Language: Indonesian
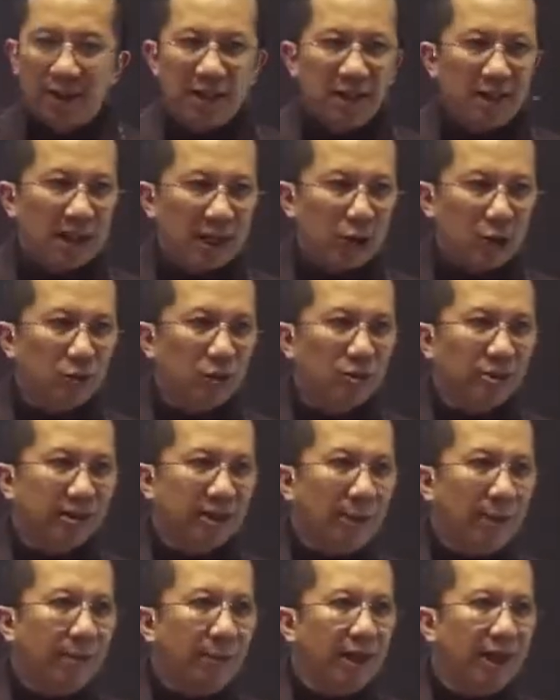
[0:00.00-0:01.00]
Dan untuk
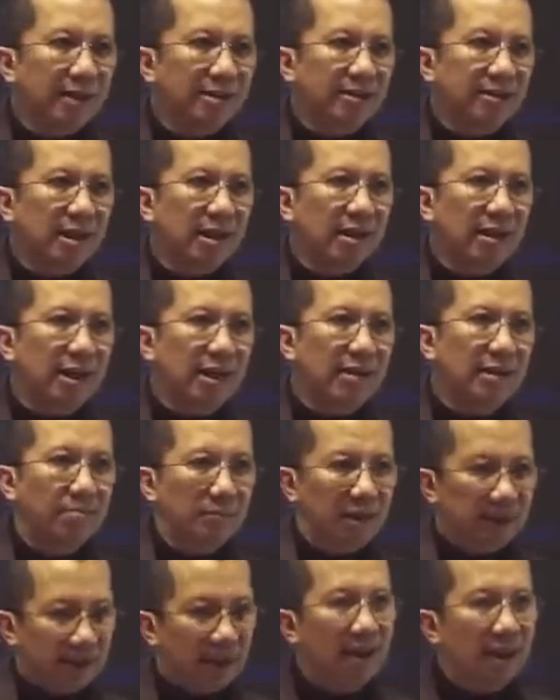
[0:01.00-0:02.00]
sampai ke sana
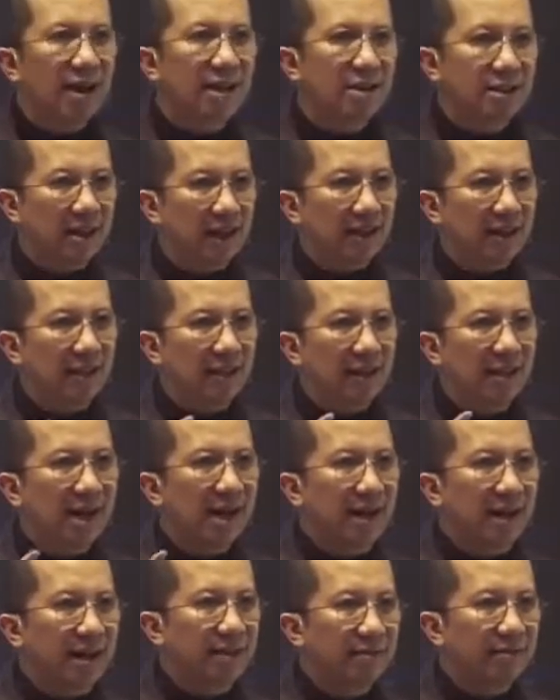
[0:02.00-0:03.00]
bisa dengan jalan
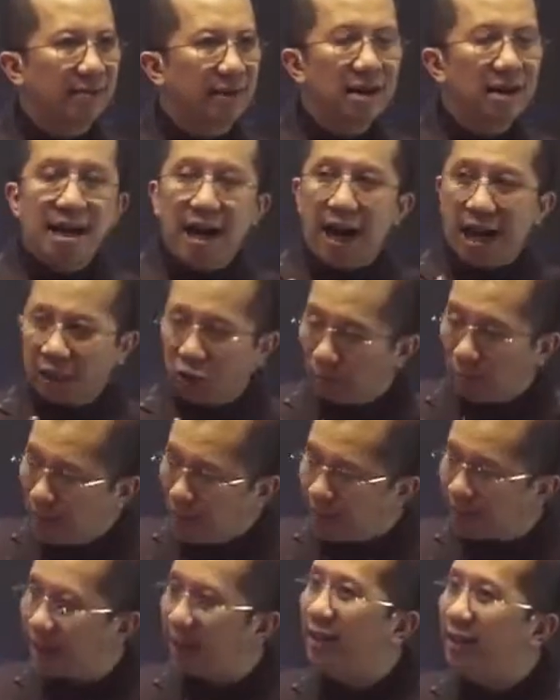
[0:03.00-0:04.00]
darat atau
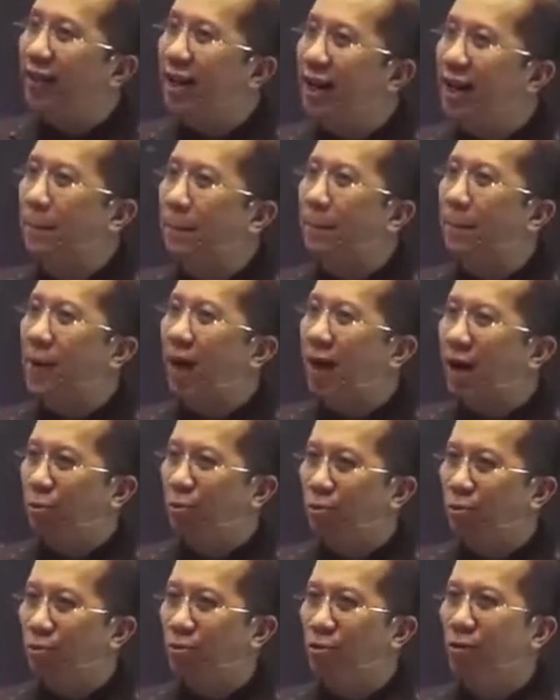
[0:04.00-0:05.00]
bisa naik
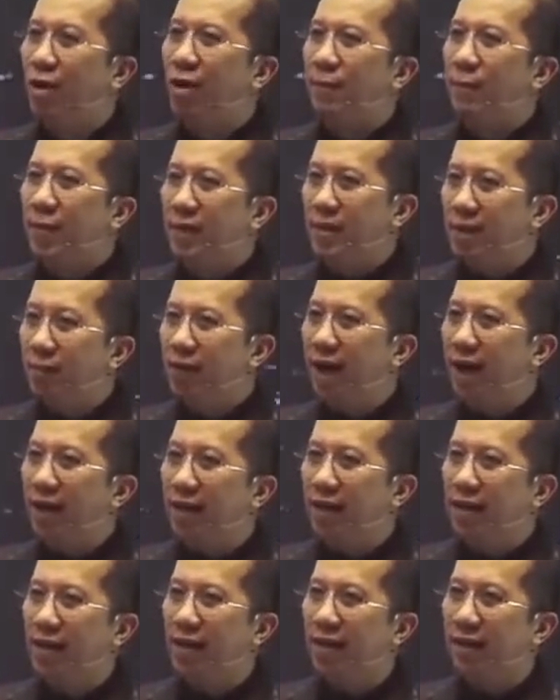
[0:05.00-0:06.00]
perahu
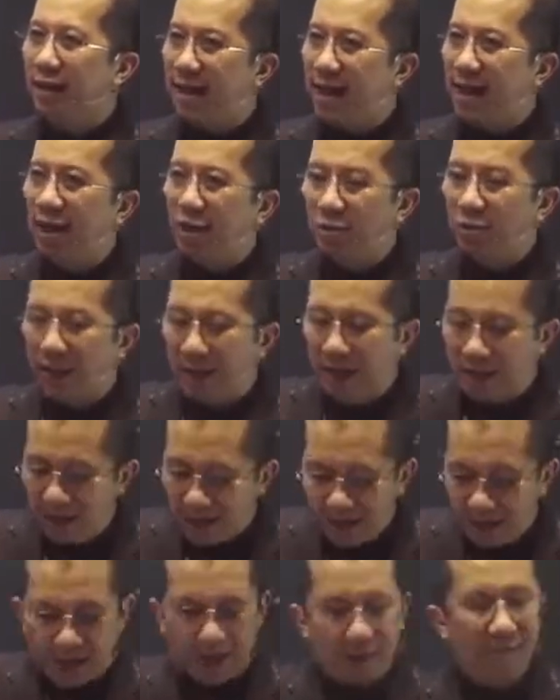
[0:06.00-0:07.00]
menyeberangi danau
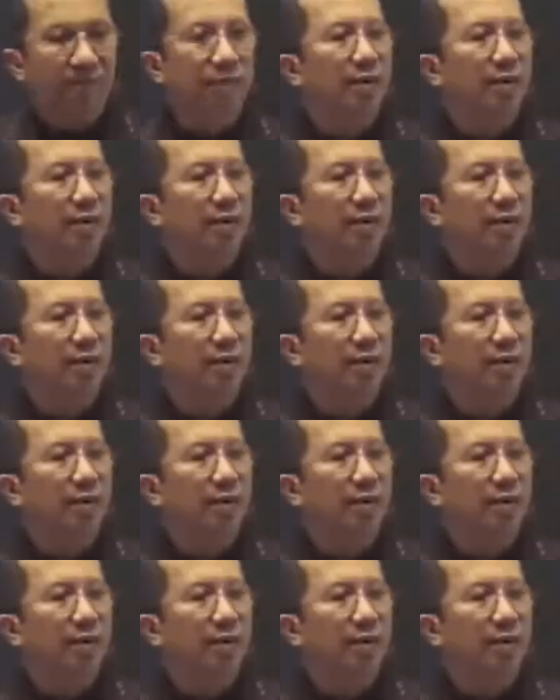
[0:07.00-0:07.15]
Galilea.